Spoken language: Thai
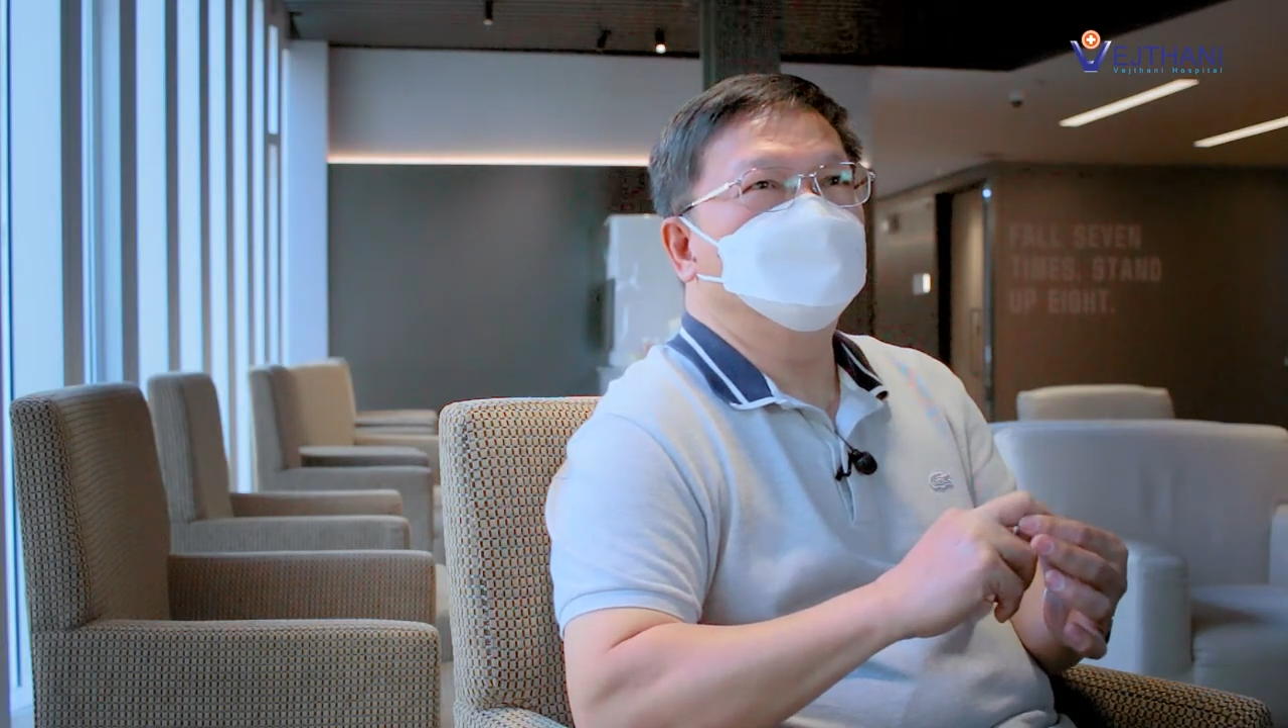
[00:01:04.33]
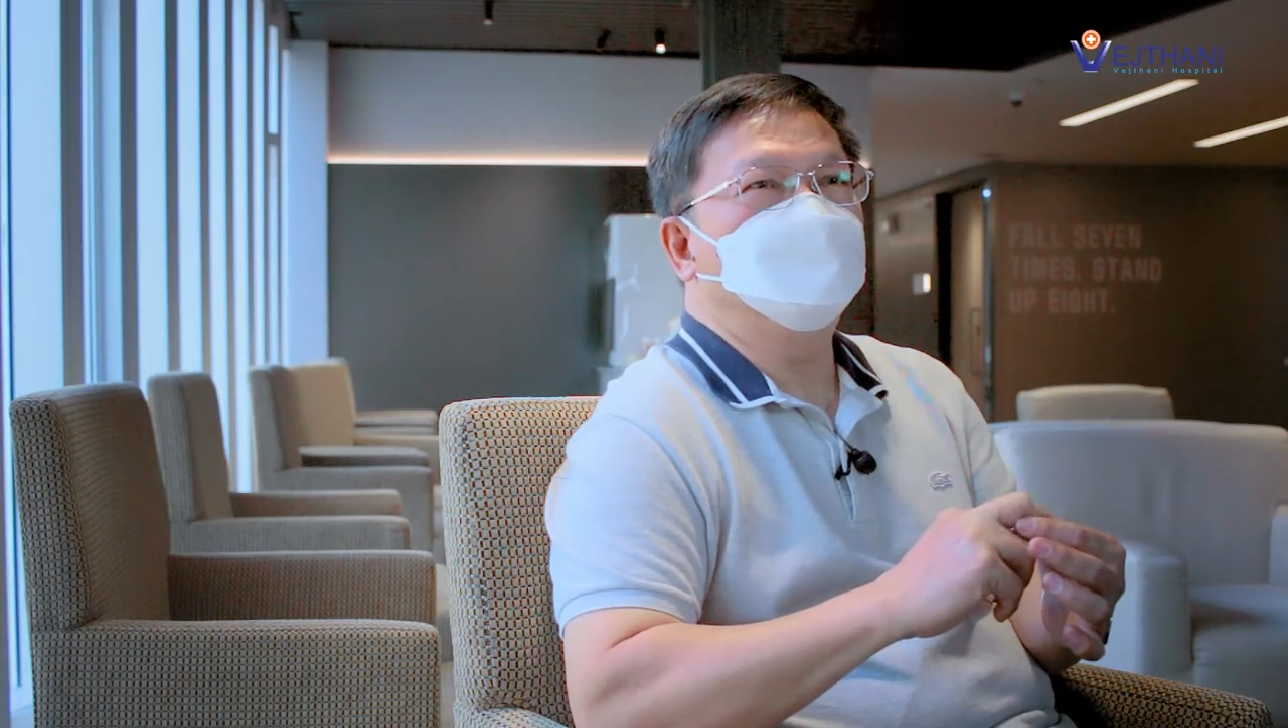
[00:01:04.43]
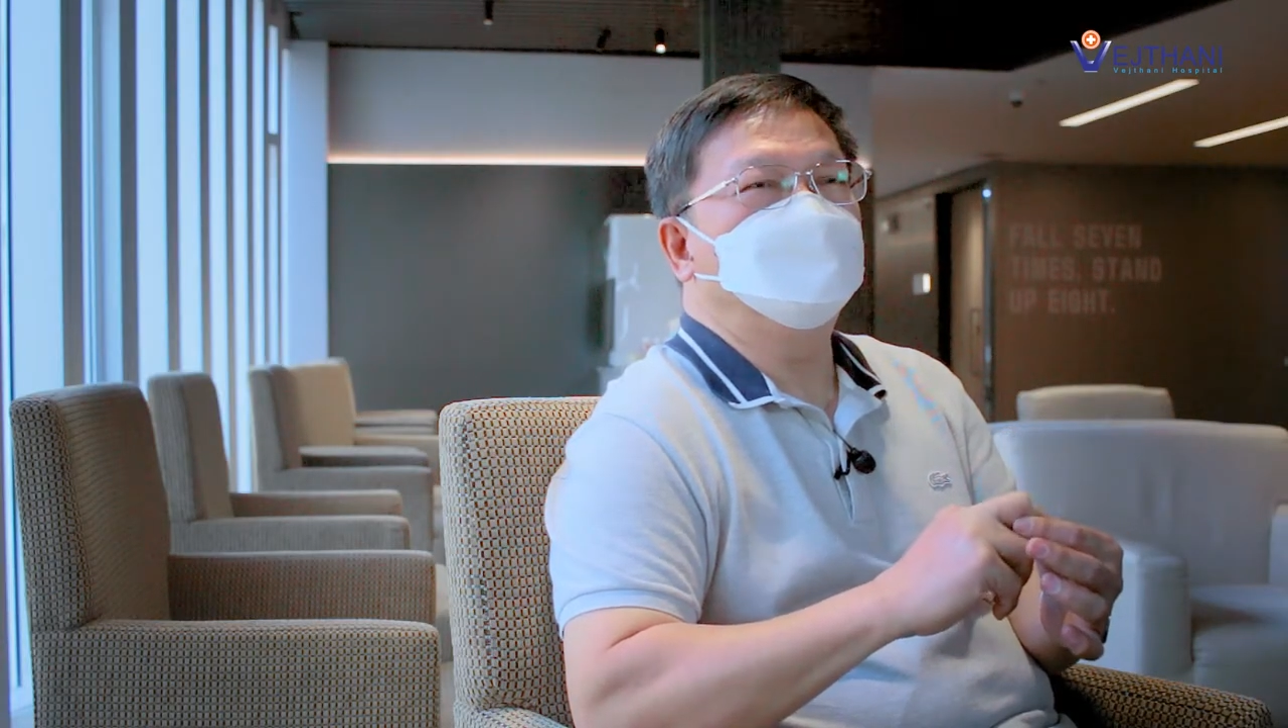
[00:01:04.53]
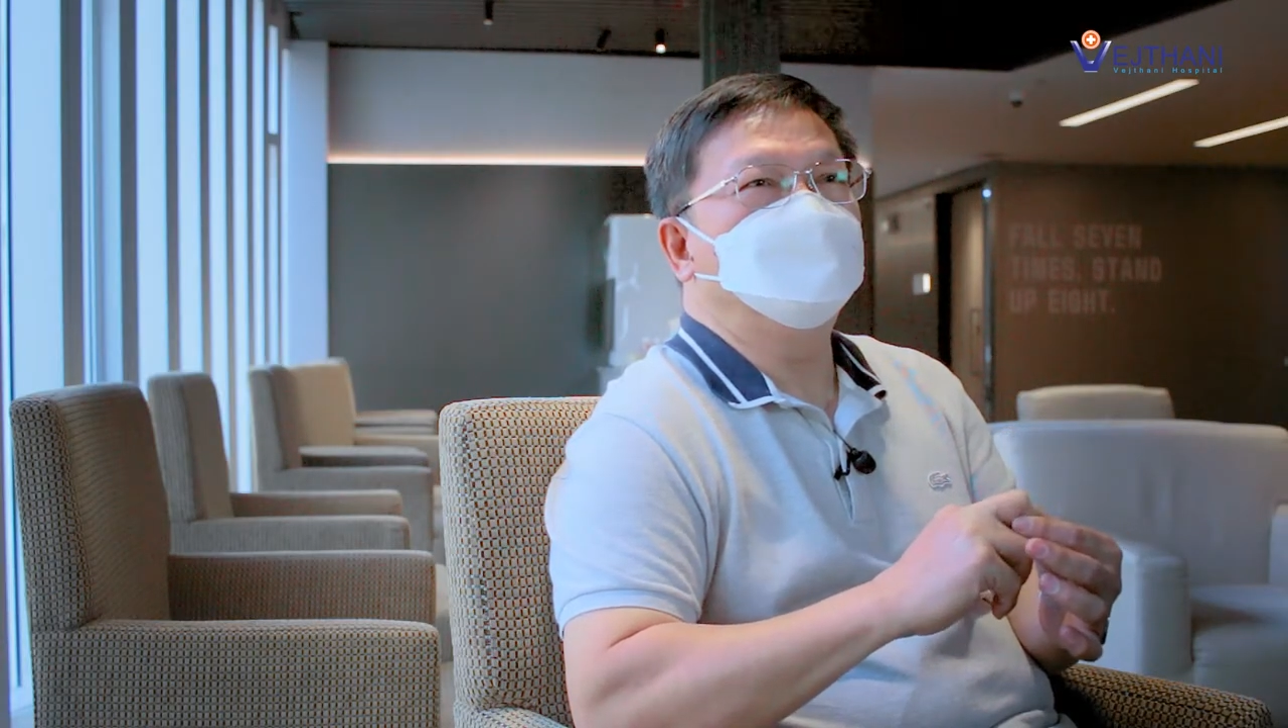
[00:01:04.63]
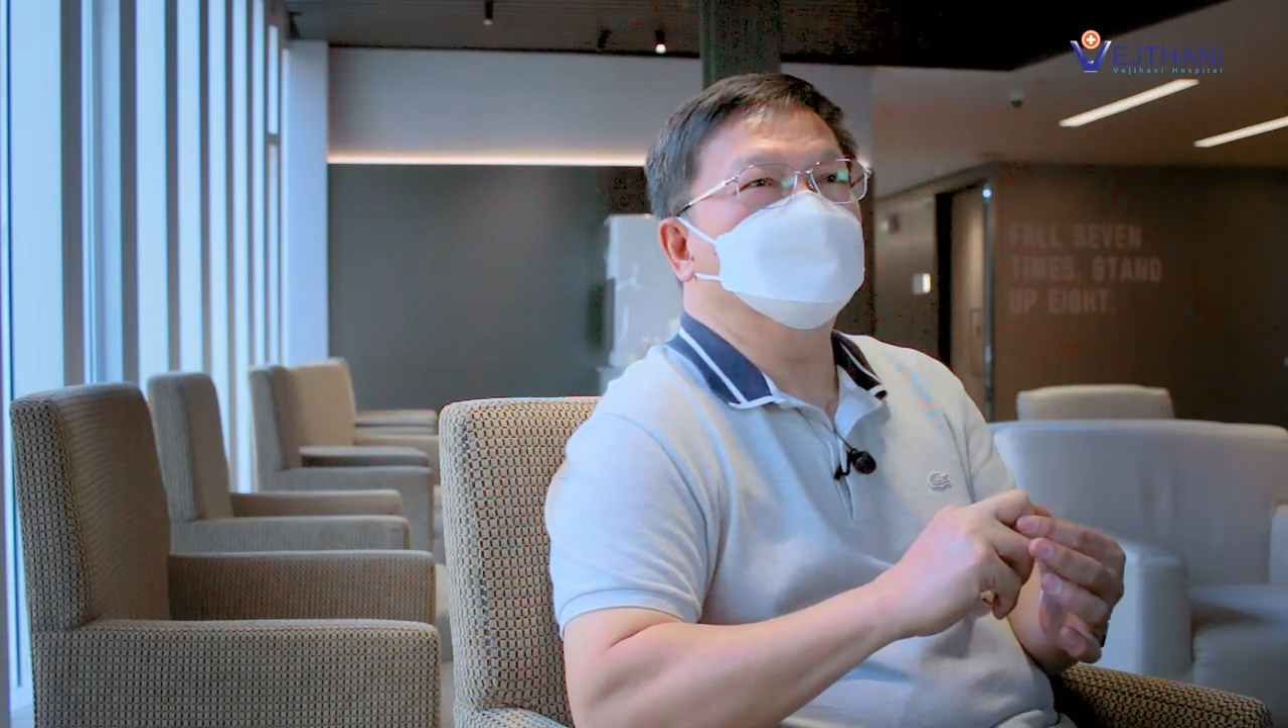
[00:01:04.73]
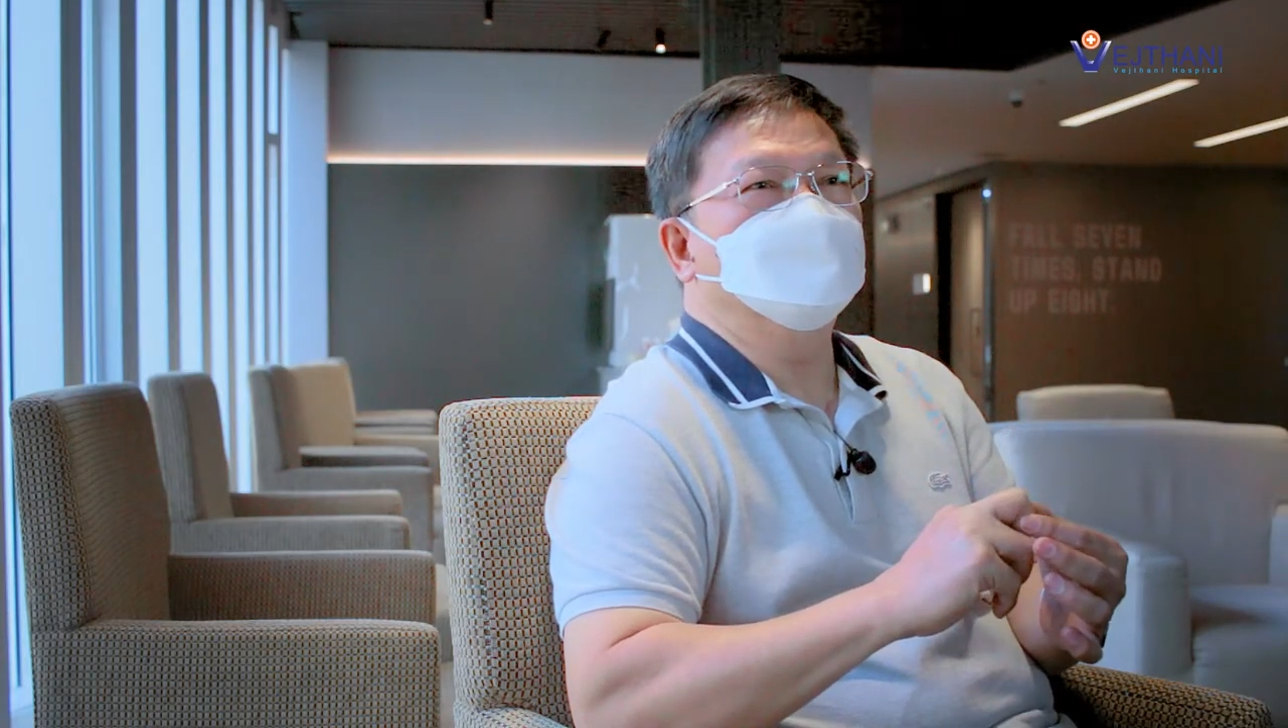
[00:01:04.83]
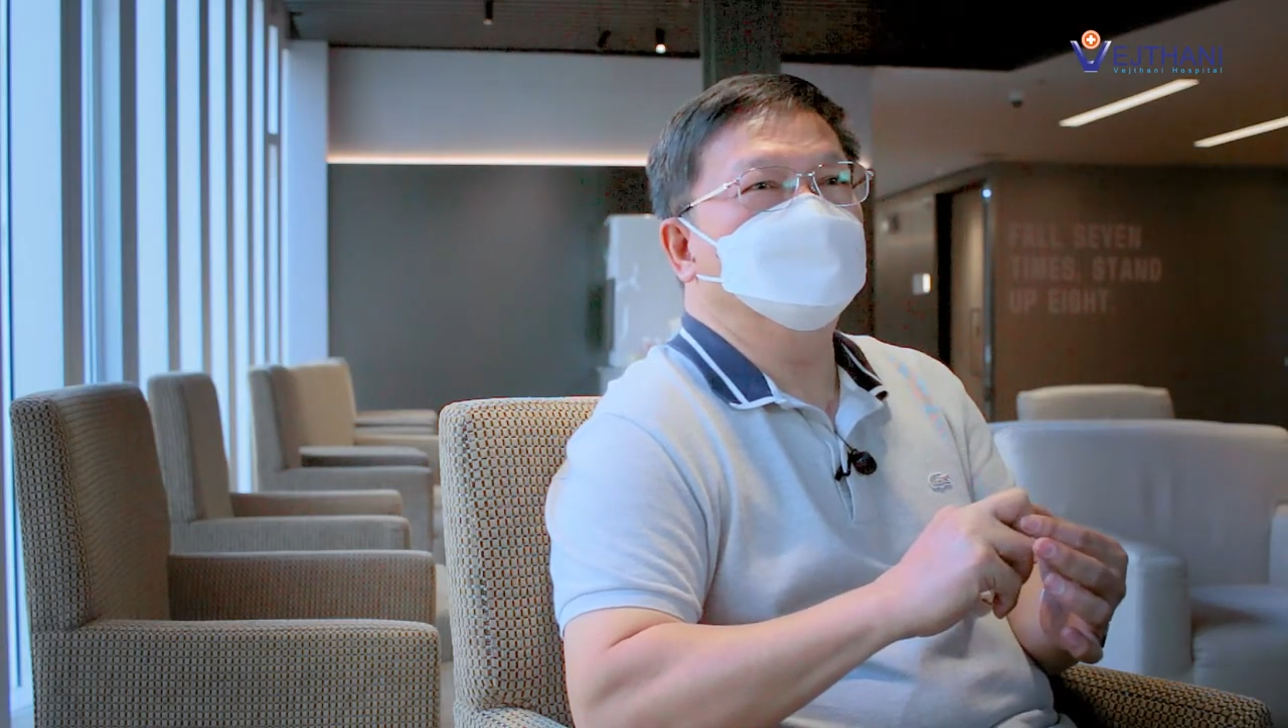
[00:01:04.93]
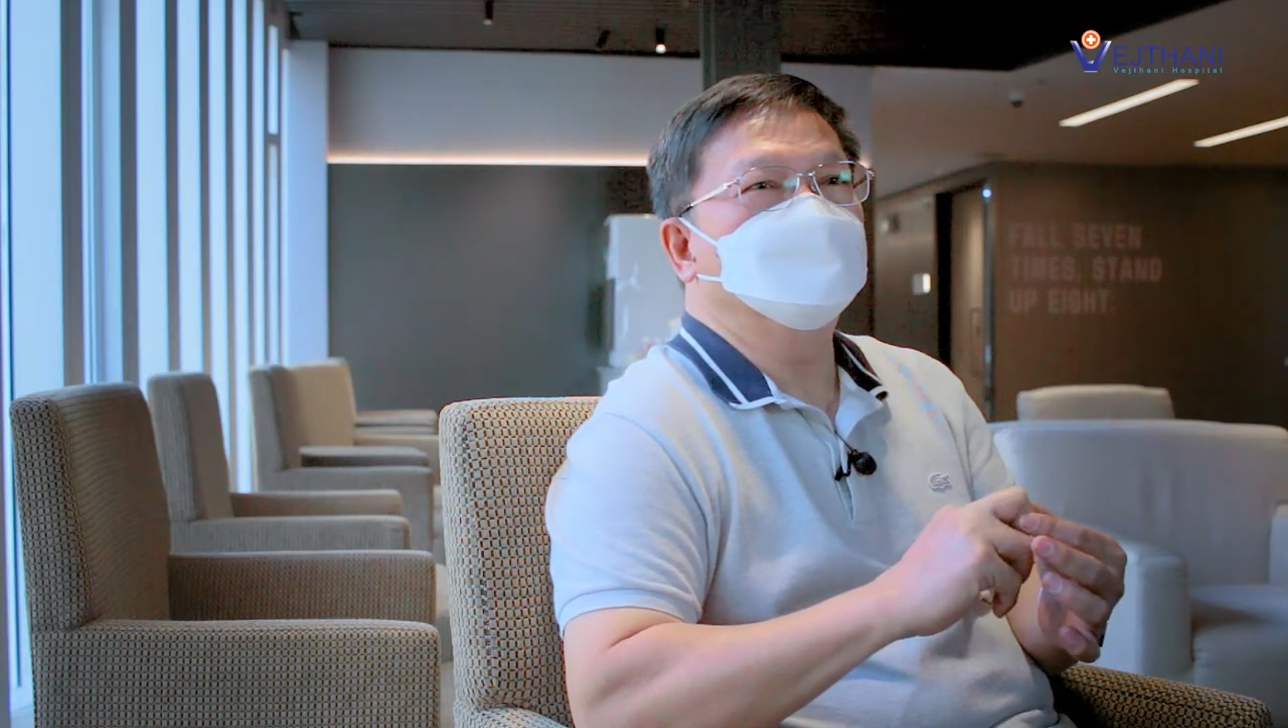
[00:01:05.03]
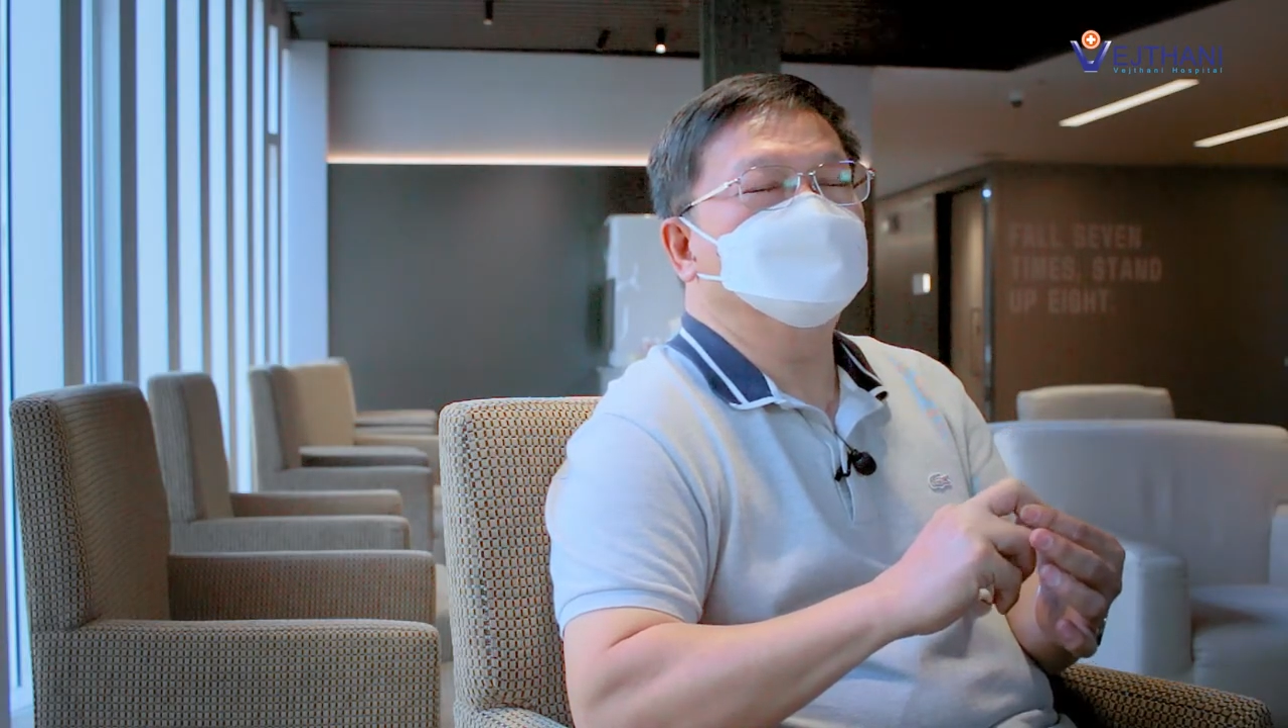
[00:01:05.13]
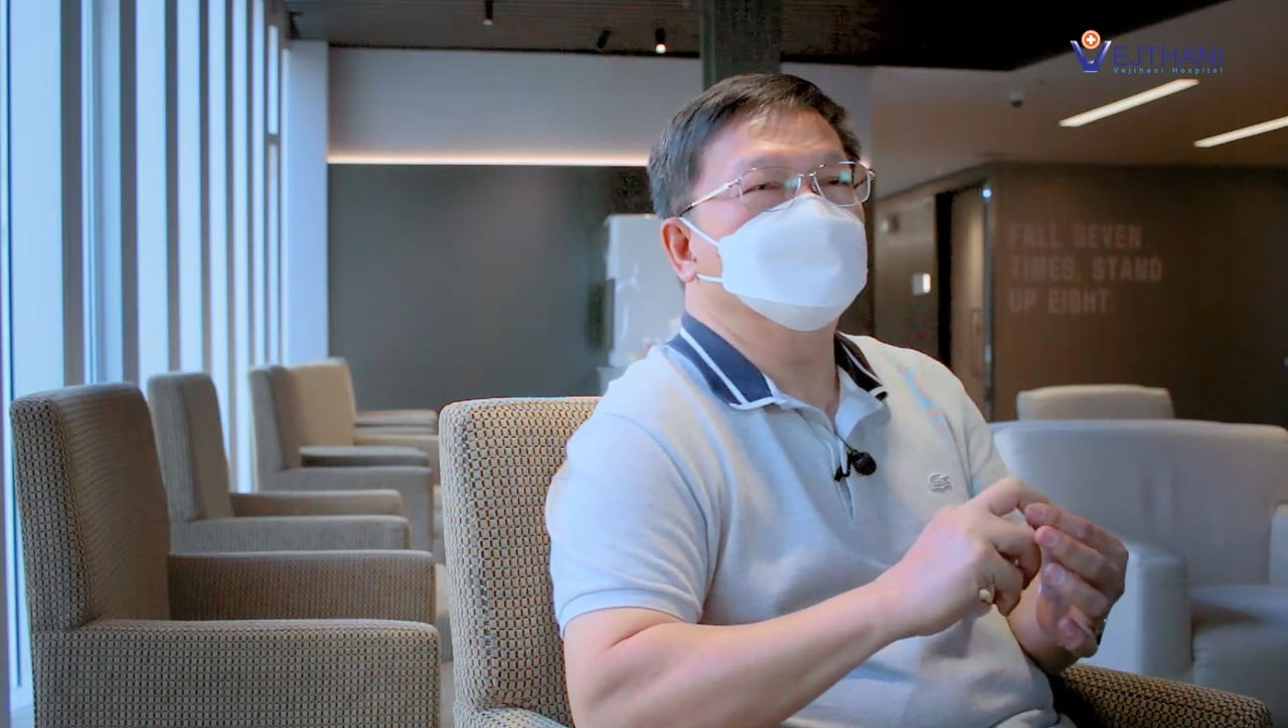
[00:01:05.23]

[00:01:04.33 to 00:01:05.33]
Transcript: ว่าที่ไหนรัก